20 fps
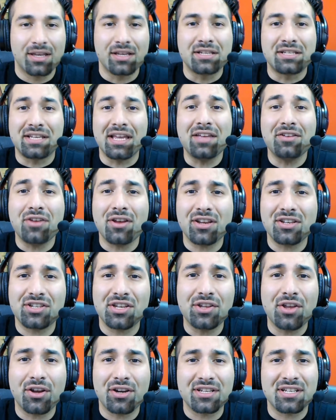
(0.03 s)
Signore e
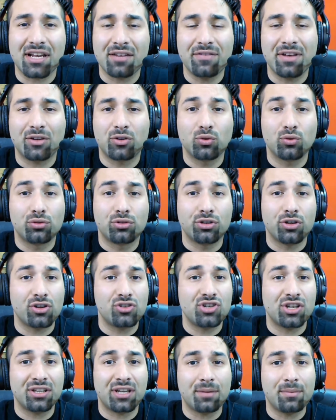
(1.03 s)
signori, salve a tutti,
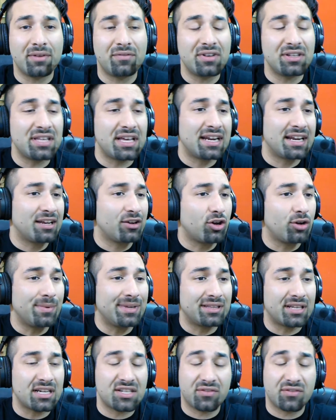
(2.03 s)
oggi andremo a vedere
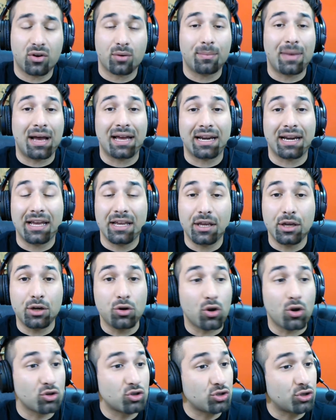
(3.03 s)
come trasformare il
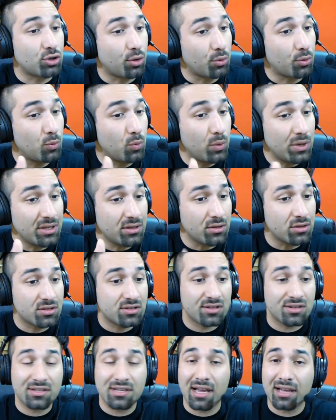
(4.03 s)
nostro
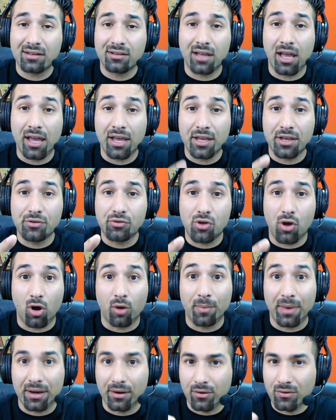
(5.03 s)
Windows 7 in
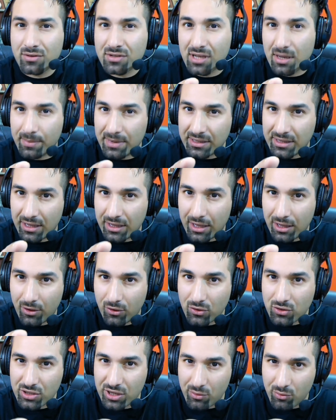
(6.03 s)
gnome. Non sapete che
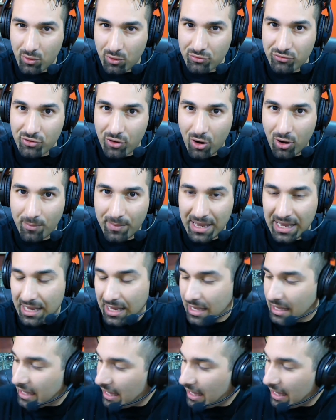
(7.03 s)
cos'è uno gnome?